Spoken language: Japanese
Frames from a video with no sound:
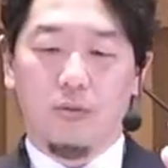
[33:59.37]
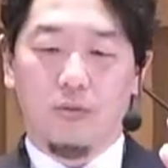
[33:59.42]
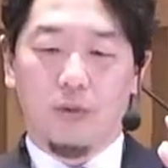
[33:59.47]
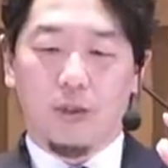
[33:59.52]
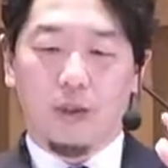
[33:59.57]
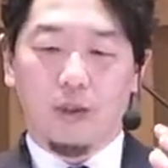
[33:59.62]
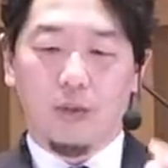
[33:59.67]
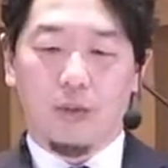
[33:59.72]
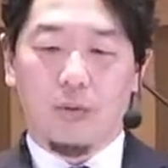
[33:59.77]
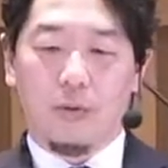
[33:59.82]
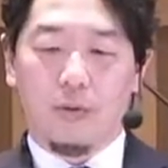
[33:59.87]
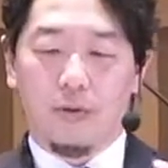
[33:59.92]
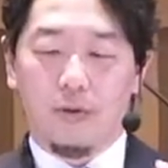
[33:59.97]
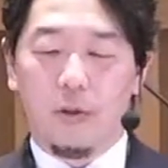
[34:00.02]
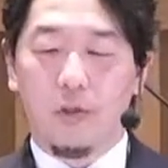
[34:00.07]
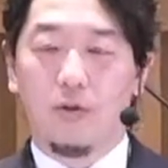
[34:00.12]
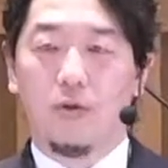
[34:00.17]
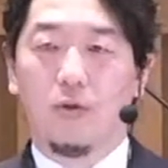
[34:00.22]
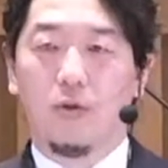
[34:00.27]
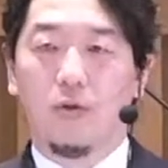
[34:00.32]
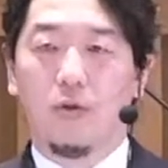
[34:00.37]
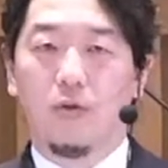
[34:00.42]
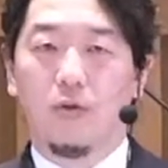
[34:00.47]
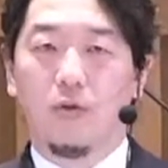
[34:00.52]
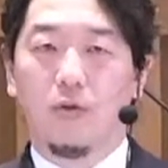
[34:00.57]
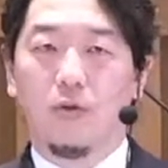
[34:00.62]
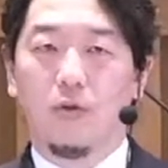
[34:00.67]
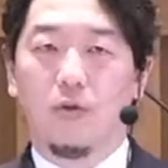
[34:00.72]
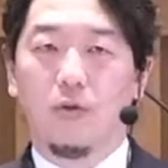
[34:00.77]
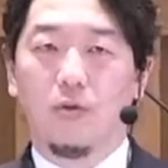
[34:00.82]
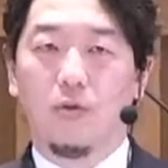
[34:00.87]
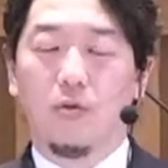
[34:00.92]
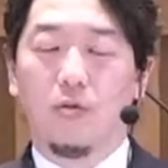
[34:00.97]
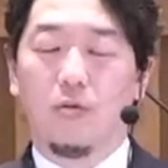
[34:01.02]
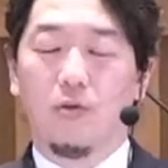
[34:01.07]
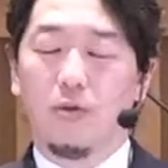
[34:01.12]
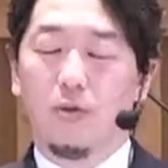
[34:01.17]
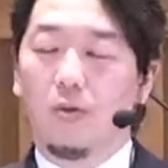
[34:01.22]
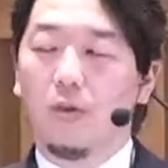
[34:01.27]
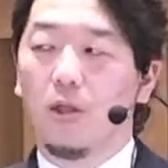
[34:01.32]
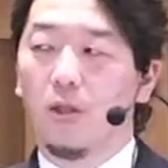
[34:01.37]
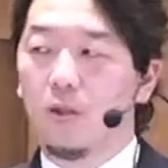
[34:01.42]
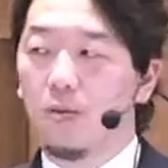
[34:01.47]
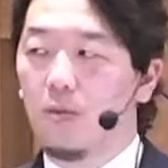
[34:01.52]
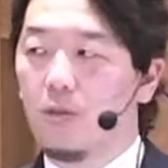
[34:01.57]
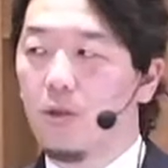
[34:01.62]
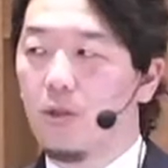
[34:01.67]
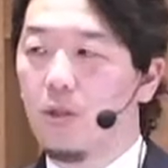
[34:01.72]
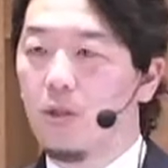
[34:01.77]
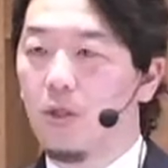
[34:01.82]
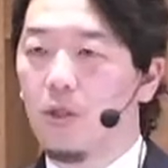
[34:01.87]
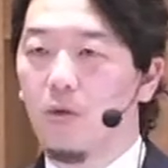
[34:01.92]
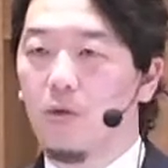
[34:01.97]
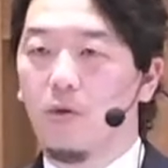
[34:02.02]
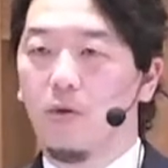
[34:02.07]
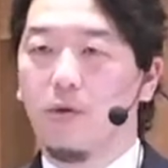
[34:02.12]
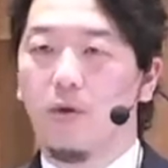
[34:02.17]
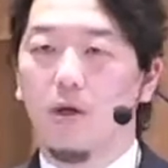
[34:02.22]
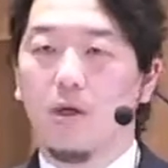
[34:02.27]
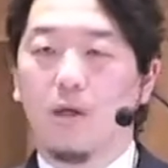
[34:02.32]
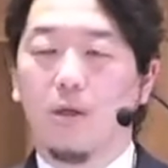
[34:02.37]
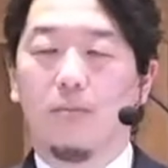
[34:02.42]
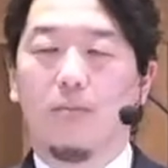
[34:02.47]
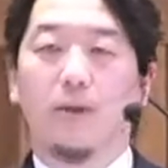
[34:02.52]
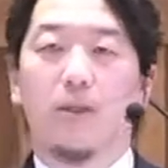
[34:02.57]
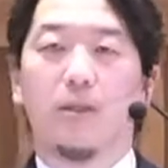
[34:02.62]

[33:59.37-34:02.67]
まあ、例えばうちの息子たちもですねこう